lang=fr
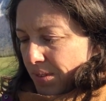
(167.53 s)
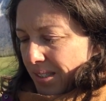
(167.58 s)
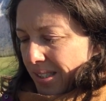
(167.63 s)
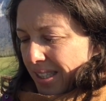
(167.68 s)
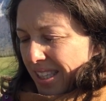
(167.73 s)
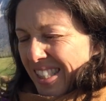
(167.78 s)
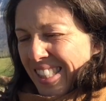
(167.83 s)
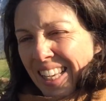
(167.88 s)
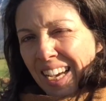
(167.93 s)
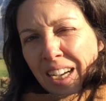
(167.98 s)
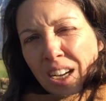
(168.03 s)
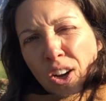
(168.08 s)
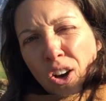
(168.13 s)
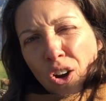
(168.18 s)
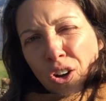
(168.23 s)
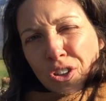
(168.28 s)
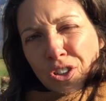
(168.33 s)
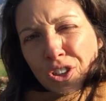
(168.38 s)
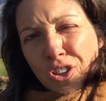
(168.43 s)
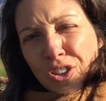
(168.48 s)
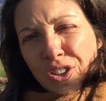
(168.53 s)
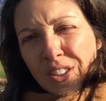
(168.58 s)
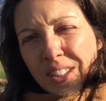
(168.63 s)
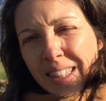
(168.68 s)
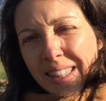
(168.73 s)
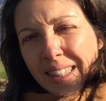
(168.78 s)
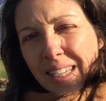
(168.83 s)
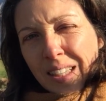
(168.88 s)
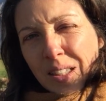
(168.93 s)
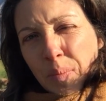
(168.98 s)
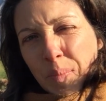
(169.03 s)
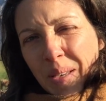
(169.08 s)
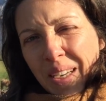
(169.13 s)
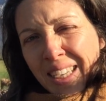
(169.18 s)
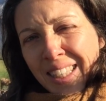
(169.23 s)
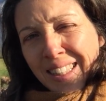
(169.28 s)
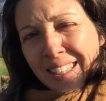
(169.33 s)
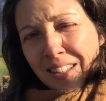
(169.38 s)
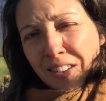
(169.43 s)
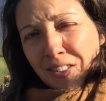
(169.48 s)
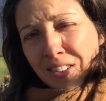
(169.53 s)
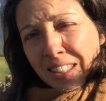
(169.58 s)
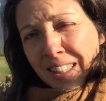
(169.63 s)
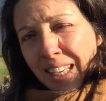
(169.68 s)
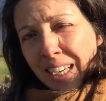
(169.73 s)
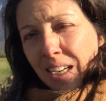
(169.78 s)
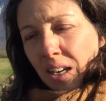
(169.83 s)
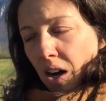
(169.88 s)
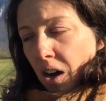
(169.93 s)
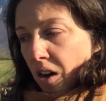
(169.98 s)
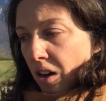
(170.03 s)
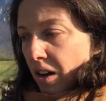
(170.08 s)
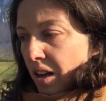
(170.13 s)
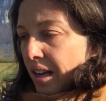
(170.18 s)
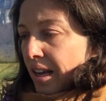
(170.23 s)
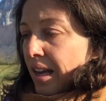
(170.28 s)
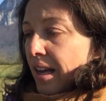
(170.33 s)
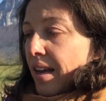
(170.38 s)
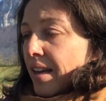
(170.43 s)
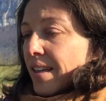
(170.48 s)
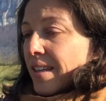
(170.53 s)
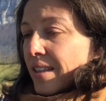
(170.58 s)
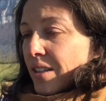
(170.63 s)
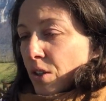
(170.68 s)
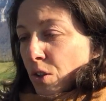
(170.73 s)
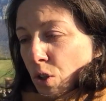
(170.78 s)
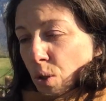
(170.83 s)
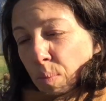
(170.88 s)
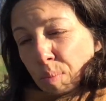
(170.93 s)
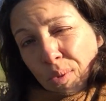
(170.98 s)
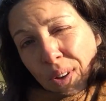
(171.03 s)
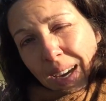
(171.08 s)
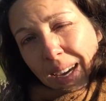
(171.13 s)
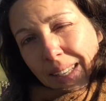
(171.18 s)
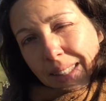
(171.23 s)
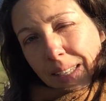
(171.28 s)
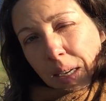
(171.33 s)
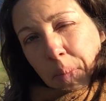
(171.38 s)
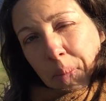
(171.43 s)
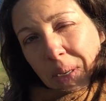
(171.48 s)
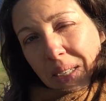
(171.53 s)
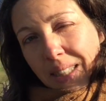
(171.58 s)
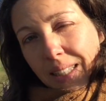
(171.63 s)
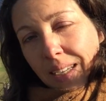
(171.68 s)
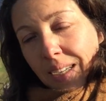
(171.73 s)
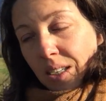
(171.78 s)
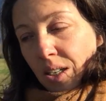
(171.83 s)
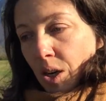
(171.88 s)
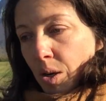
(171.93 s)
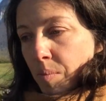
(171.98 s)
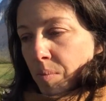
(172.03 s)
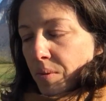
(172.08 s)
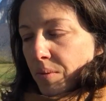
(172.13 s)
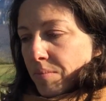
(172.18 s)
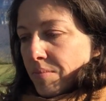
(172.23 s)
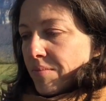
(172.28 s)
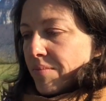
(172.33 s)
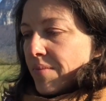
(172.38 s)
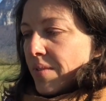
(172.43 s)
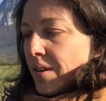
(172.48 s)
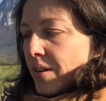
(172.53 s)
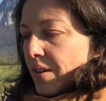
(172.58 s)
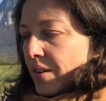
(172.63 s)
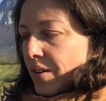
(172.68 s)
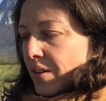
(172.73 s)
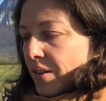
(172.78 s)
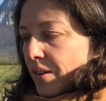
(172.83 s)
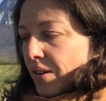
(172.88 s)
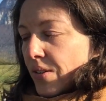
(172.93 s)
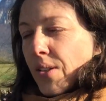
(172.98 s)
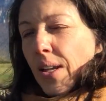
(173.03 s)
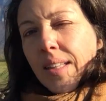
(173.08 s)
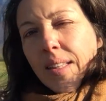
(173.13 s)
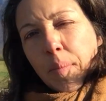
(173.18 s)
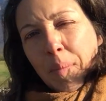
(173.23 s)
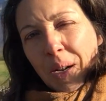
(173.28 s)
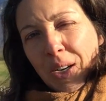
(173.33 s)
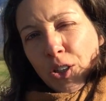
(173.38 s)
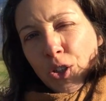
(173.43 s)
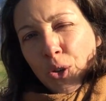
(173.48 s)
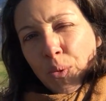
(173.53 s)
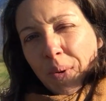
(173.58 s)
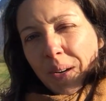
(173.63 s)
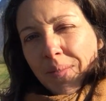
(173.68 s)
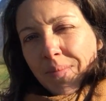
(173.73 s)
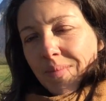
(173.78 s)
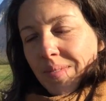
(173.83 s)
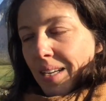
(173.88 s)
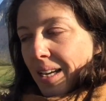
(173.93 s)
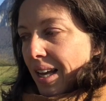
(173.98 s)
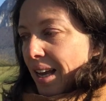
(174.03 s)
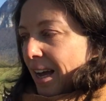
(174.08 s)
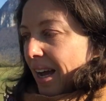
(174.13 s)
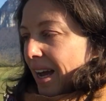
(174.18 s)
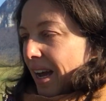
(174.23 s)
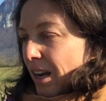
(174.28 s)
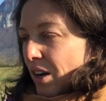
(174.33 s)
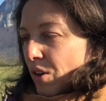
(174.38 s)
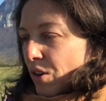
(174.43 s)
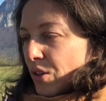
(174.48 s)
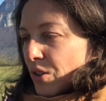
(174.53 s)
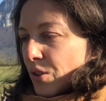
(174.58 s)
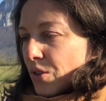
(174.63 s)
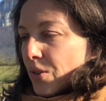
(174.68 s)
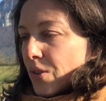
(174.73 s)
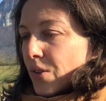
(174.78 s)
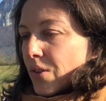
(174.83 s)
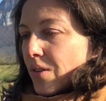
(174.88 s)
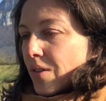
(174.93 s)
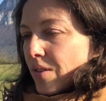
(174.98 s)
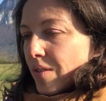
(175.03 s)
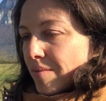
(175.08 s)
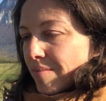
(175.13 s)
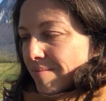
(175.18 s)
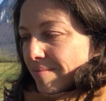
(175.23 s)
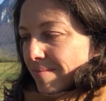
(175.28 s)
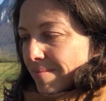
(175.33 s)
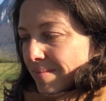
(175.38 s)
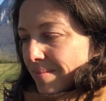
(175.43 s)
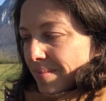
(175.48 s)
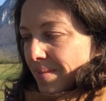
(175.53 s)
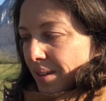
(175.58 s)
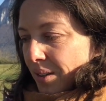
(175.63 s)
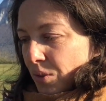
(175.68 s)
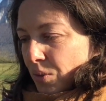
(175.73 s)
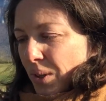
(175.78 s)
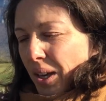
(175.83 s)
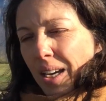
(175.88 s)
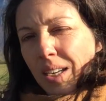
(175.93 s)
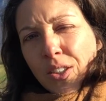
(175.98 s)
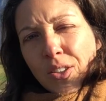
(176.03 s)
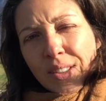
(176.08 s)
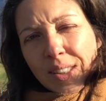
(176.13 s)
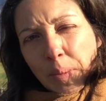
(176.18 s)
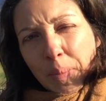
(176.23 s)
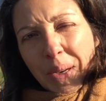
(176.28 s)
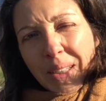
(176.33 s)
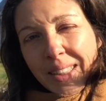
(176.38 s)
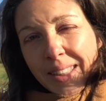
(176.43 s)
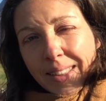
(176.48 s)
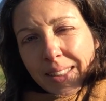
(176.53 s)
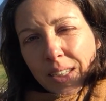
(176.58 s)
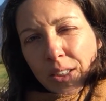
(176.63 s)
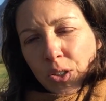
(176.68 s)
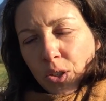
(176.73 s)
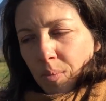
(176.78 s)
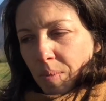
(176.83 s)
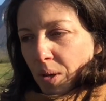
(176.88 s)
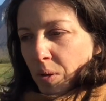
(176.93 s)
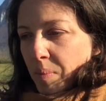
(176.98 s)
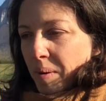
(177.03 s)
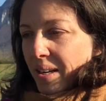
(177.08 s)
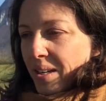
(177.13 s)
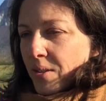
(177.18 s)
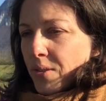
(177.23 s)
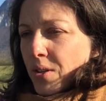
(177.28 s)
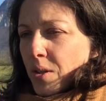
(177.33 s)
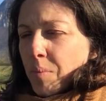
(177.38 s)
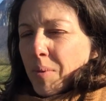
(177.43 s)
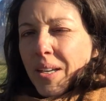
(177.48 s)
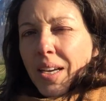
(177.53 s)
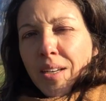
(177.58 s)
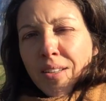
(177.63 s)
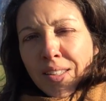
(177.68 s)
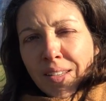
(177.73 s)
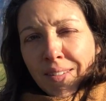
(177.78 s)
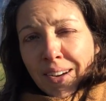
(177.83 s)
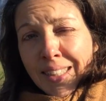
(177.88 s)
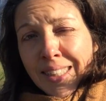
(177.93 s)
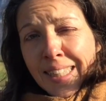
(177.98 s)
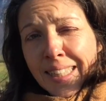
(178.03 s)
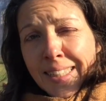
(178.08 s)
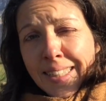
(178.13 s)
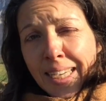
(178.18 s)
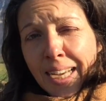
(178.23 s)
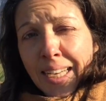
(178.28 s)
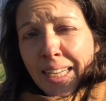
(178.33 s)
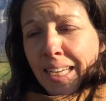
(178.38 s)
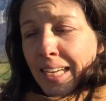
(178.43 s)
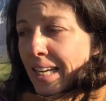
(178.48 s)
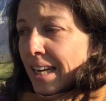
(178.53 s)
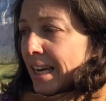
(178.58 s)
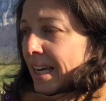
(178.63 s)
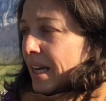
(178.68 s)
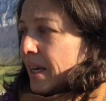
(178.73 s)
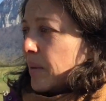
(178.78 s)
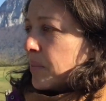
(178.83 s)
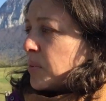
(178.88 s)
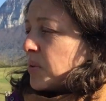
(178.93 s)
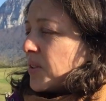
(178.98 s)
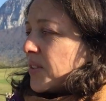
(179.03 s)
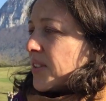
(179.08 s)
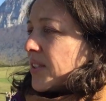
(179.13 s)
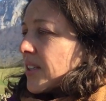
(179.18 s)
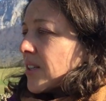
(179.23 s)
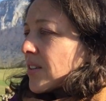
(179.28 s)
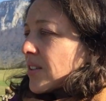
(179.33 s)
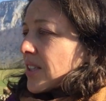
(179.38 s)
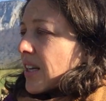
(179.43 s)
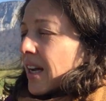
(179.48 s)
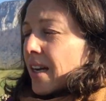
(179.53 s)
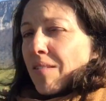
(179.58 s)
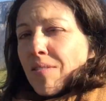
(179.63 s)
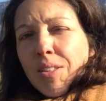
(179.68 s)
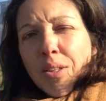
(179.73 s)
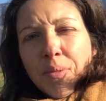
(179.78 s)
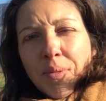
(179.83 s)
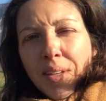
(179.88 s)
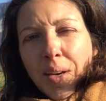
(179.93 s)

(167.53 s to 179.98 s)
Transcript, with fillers: ces accroches, ces aspérités dans le décor que je pourrais interpréter comme ça n'est pas le chemin, alors que en tout cas, je ne sais pas si c'est le chemin ou pas, et le seul moyen de savoir, c'est d'y aller. Et puis si quand j'arrive, c'est